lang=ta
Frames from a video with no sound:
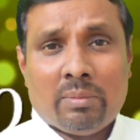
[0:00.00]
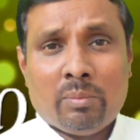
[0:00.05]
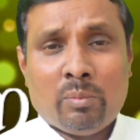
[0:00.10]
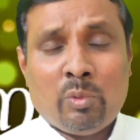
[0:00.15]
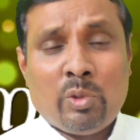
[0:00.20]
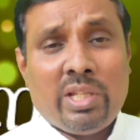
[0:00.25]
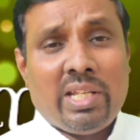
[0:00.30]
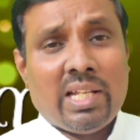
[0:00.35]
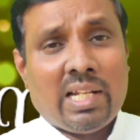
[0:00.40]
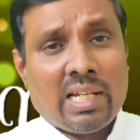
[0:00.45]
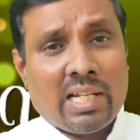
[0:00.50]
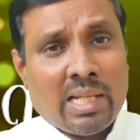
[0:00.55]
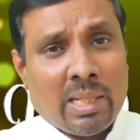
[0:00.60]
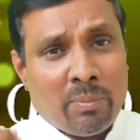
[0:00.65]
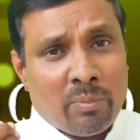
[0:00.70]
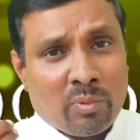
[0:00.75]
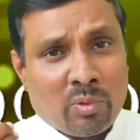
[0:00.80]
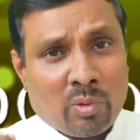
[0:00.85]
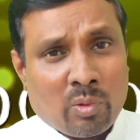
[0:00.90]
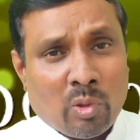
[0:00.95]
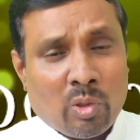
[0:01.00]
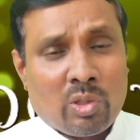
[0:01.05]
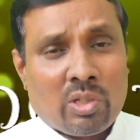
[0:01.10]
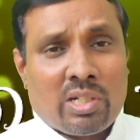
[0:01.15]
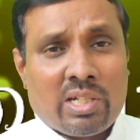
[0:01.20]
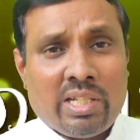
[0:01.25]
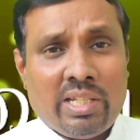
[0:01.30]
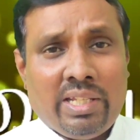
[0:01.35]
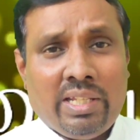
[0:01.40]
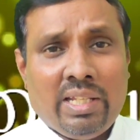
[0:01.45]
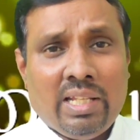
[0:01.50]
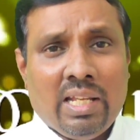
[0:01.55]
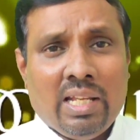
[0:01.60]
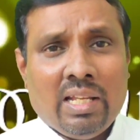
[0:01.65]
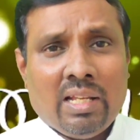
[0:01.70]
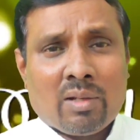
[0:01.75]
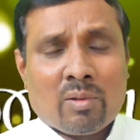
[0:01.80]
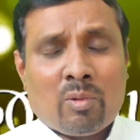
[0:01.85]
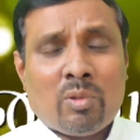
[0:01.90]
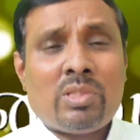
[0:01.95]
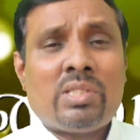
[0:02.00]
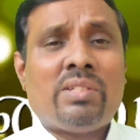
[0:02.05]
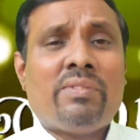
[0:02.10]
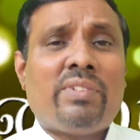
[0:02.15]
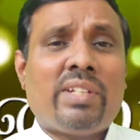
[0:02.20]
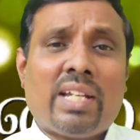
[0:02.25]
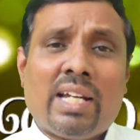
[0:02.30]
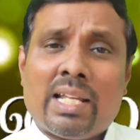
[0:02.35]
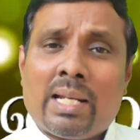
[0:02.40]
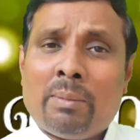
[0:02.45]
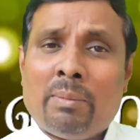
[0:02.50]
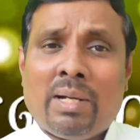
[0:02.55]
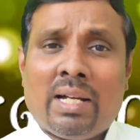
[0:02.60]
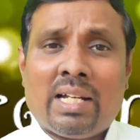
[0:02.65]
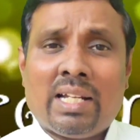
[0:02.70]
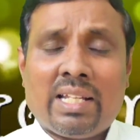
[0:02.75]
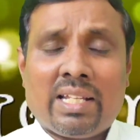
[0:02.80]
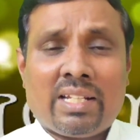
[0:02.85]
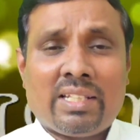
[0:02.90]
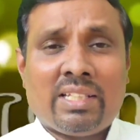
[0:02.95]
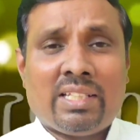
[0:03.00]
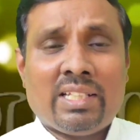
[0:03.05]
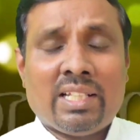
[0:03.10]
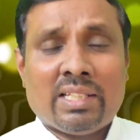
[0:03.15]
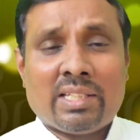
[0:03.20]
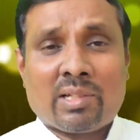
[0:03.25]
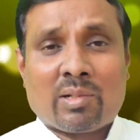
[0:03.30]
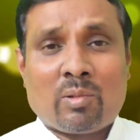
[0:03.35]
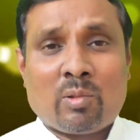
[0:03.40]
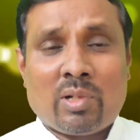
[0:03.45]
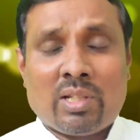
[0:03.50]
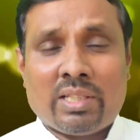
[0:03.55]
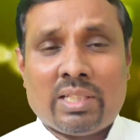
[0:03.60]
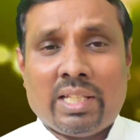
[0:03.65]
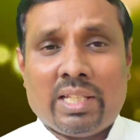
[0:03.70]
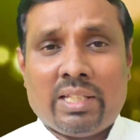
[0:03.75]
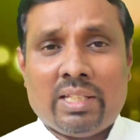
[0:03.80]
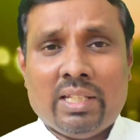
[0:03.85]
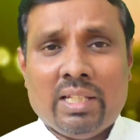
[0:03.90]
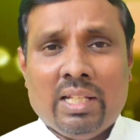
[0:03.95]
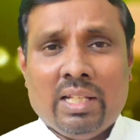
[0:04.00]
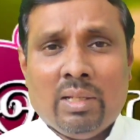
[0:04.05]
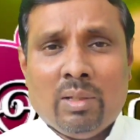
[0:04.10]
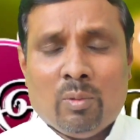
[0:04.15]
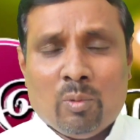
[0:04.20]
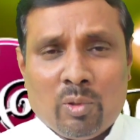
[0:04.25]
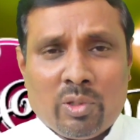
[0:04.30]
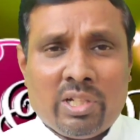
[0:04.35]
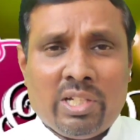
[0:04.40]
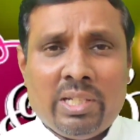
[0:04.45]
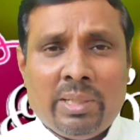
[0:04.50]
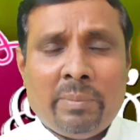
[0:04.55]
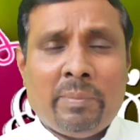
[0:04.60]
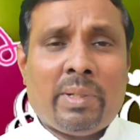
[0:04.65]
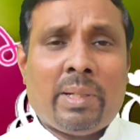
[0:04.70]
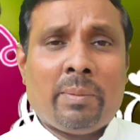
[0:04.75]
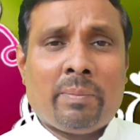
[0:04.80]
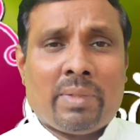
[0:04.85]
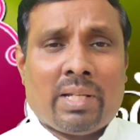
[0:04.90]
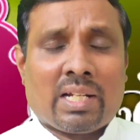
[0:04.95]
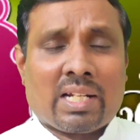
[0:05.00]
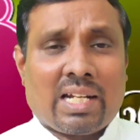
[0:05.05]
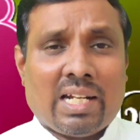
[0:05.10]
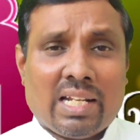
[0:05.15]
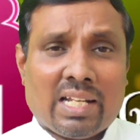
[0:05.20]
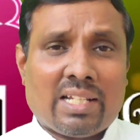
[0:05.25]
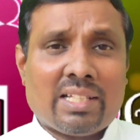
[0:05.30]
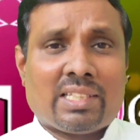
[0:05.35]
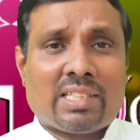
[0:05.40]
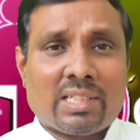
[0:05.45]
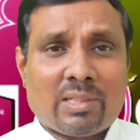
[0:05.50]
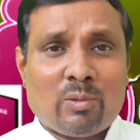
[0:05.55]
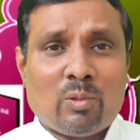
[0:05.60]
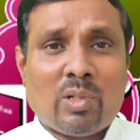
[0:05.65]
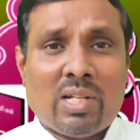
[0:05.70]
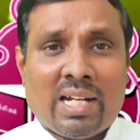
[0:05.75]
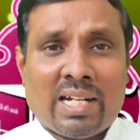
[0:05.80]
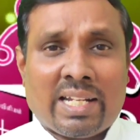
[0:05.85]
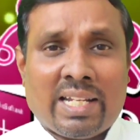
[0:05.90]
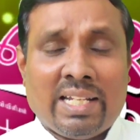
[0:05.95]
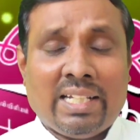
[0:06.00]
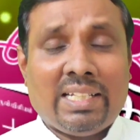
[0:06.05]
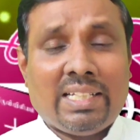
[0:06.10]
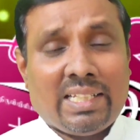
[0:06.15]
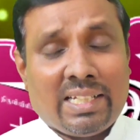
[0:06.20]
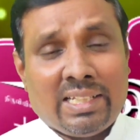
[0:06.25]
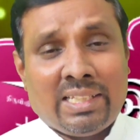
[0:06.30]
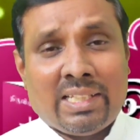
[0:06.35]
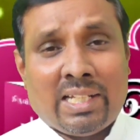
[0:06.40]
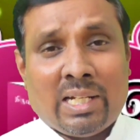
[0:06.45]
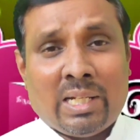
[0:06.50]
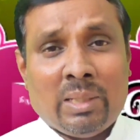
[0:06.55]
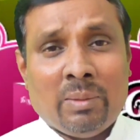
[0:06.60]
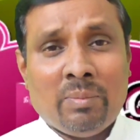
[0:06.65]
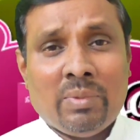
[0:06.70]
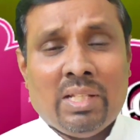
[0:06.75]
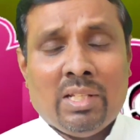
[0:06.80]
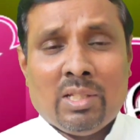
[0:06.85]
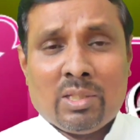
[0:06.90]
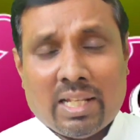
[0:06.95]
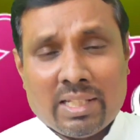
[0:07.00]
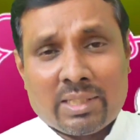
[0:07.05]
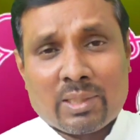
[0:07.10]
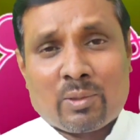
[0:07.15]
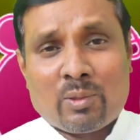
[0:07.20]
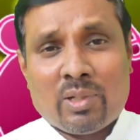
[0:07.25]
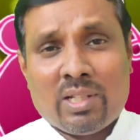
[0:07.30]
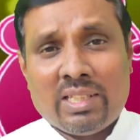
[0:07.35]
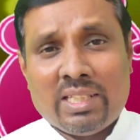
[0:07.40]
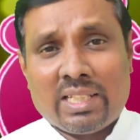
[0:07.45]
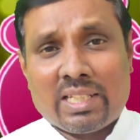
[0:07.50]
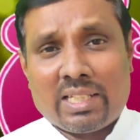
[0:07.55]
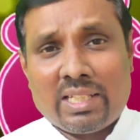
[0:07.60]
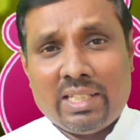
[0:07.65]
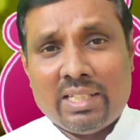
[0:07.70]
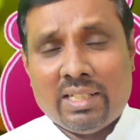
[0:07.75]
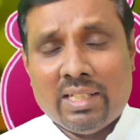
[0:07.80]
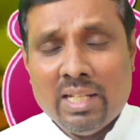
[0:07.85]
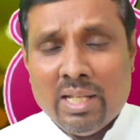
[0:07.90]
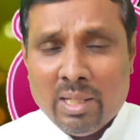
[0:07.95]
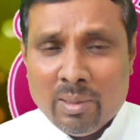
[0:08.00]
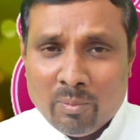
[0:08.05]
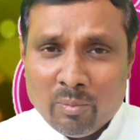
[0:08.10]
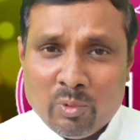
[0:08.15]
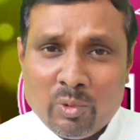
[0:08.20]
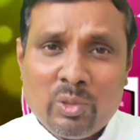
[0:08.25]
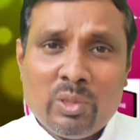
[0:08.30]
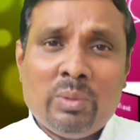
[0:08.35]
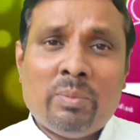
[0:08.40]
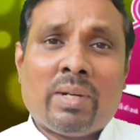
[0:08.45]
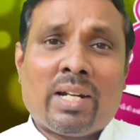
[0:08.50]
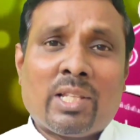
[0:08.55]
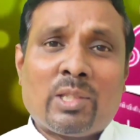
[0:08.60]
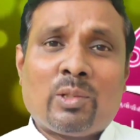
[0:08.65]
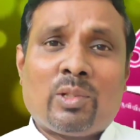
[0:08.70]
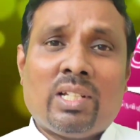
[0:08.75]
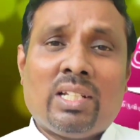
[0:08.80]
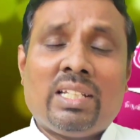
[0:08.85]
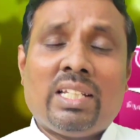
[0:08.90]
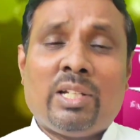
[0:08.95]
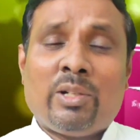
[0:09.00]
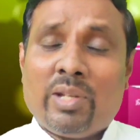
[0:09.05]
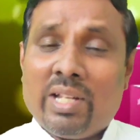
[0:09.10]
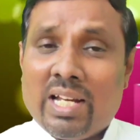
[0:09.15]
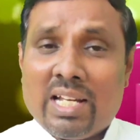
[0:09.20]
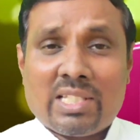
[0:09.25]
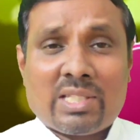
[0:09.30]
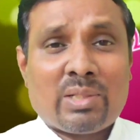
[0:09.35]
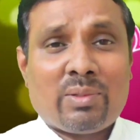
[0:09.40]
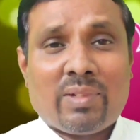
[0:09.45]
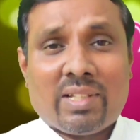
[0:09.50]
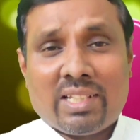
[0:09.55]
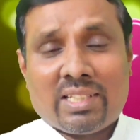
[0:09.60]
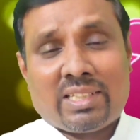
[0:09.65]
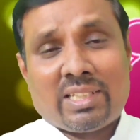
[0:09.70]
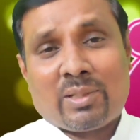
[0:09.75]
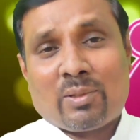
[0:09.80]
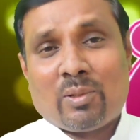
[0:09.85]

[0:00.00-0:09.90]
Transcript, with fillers: முடியெல்லாம் கொட்டி கொஞ்சம் விகாரமாக இருந்தது அந்த குழந்தை ஒரு நிமிடம் நான் கலக்கத்துக்கு உள்ளானேன் இருந்தாலும் அந்த குழந்தைக்கு முழு மனதுடன் என்னுடைய ஆசிர்வாதத்தை